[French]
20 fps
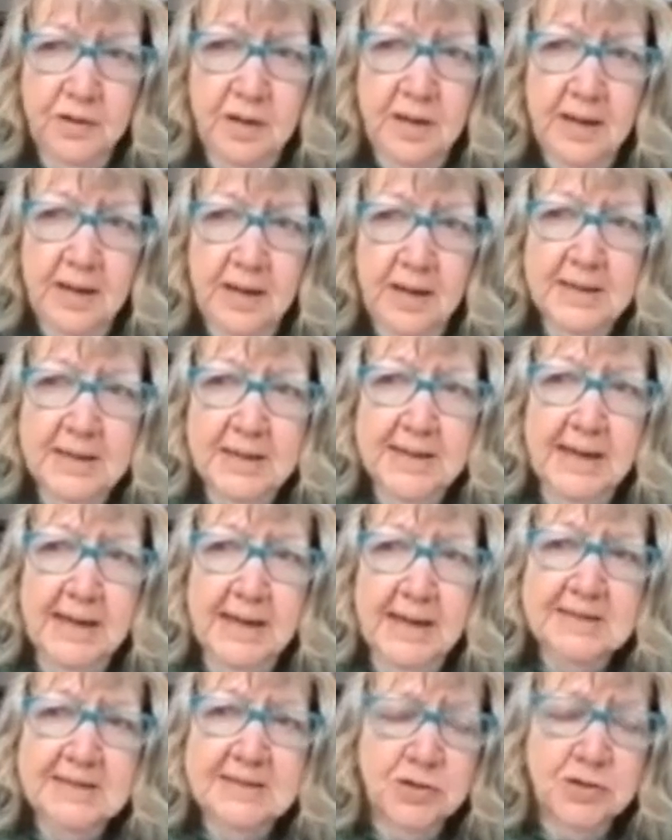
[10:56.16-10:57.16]
et qui a
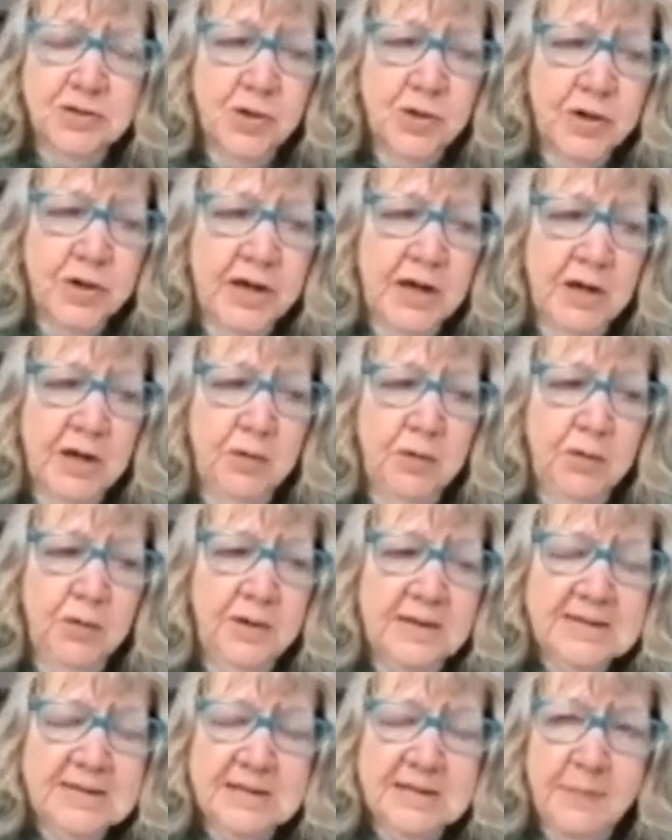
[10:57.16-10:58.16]
instauré une
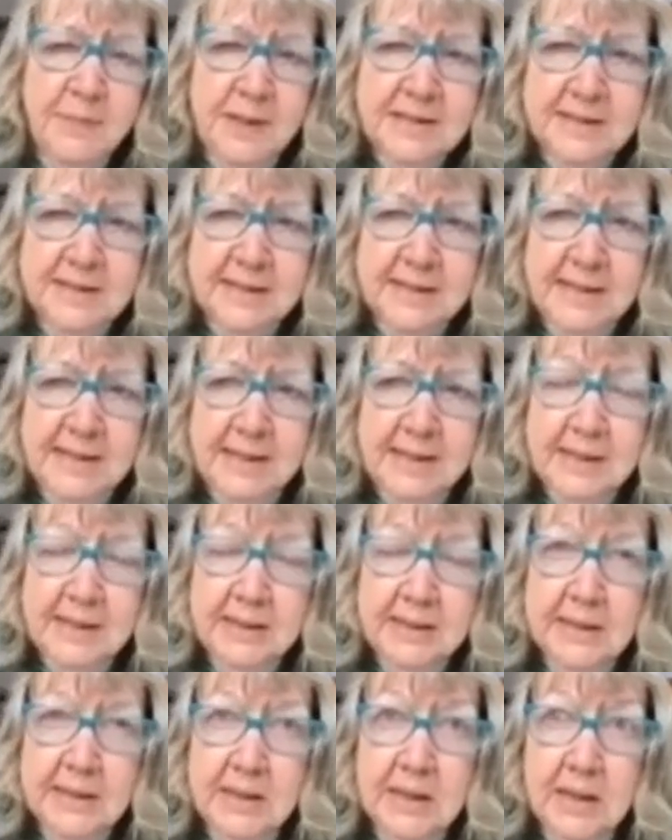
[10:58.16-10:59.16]
asymétrie
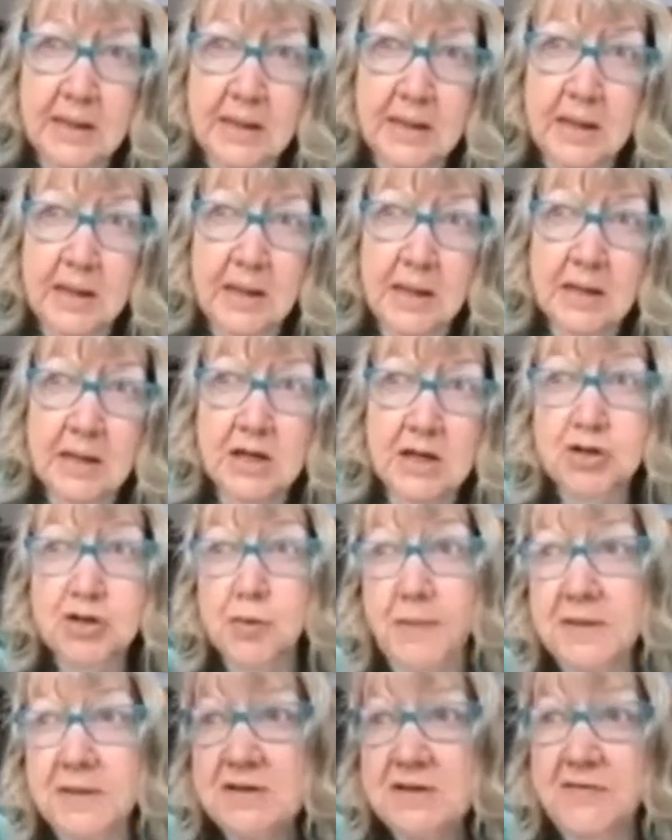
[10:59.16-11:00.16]
qui, je
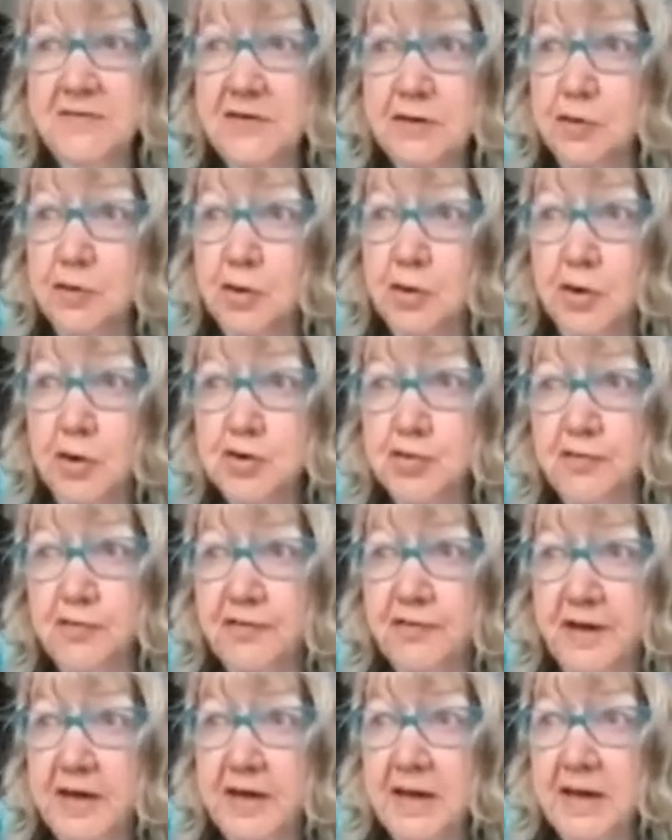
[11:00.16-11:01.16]
pense, fait encore
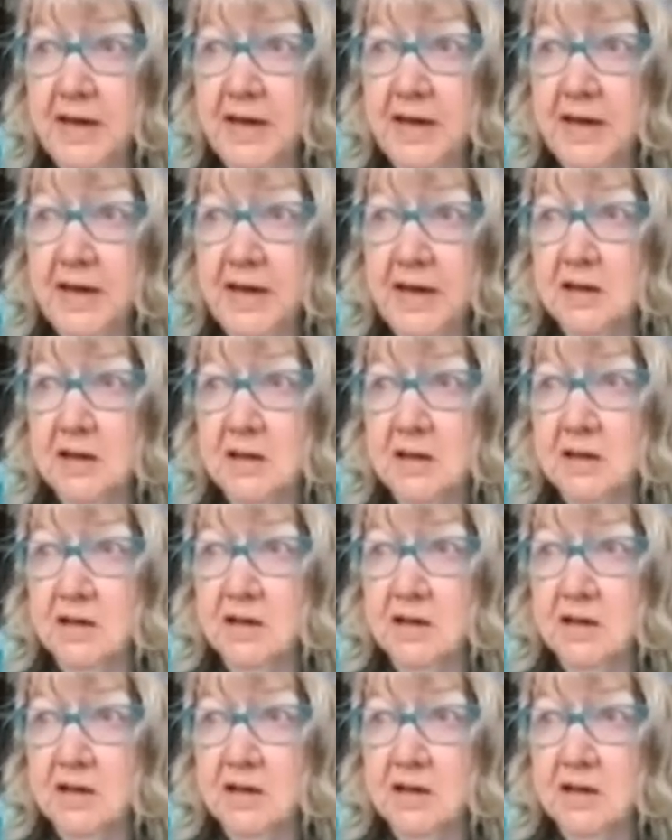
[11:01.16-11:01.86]
souffrir quand elle est